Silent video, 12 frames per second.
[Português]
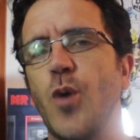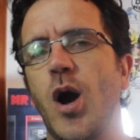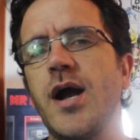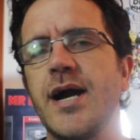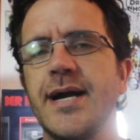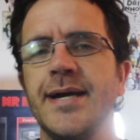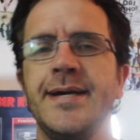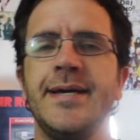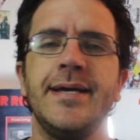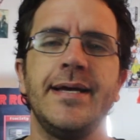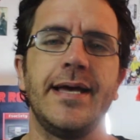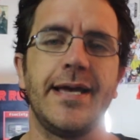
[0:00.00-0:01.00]
Rock
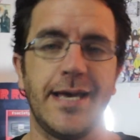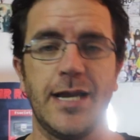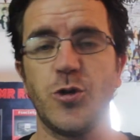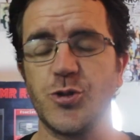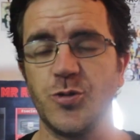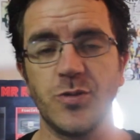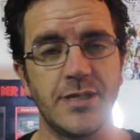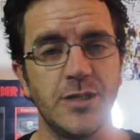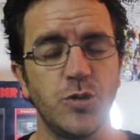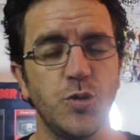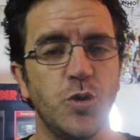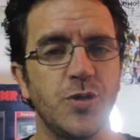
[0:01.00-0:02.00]
ela gostou
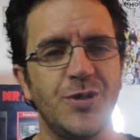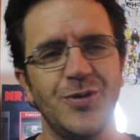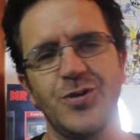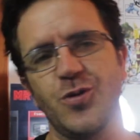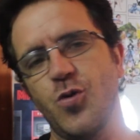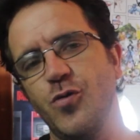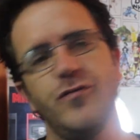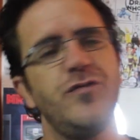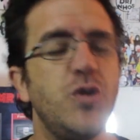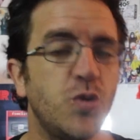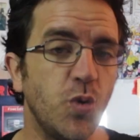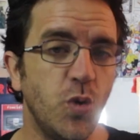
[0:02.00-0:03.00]
tanto do roteiro que
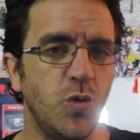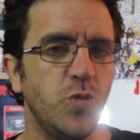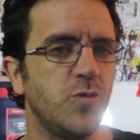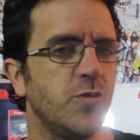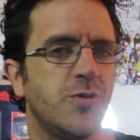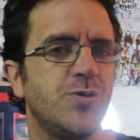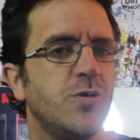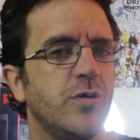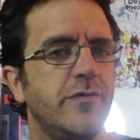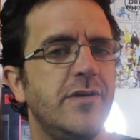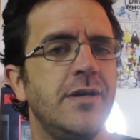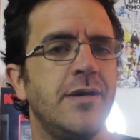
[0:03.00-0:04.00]
convidou o Donald
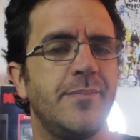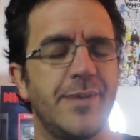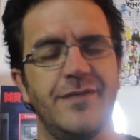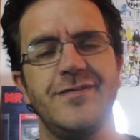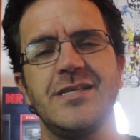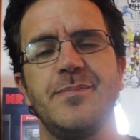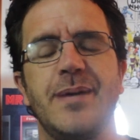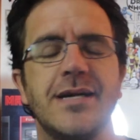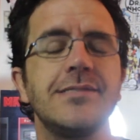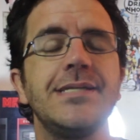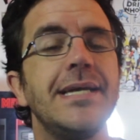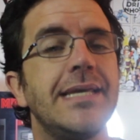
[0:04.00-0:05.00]
Glover para fazer
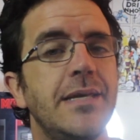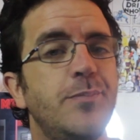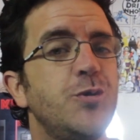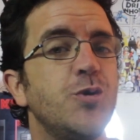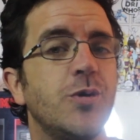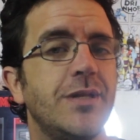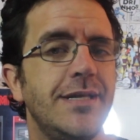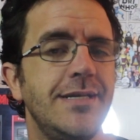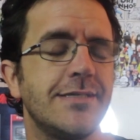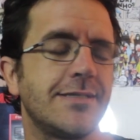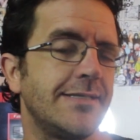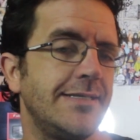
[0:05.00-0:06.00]
parte da equipe de
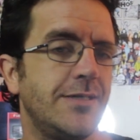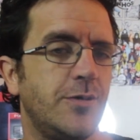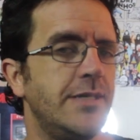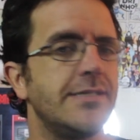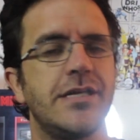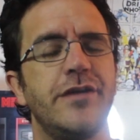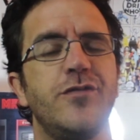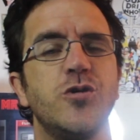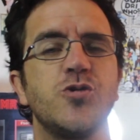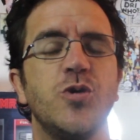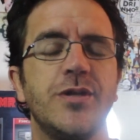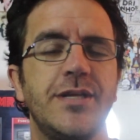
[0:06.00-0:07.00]
roteiristas. Então ele
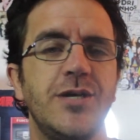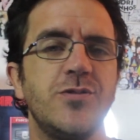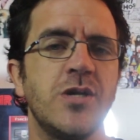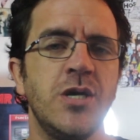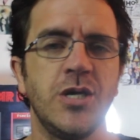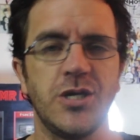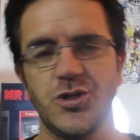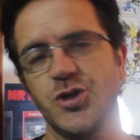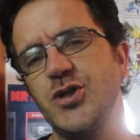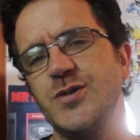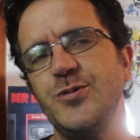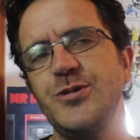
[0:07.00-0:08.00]
escreveu os roteiros de
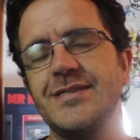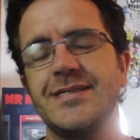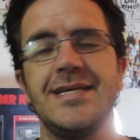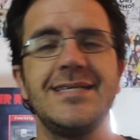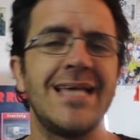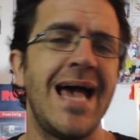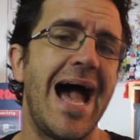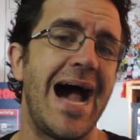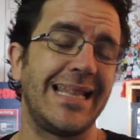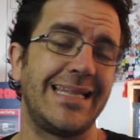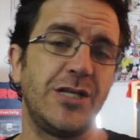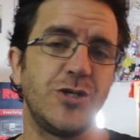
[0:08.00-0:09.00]
2006
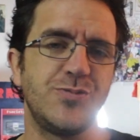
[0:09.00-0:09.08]
até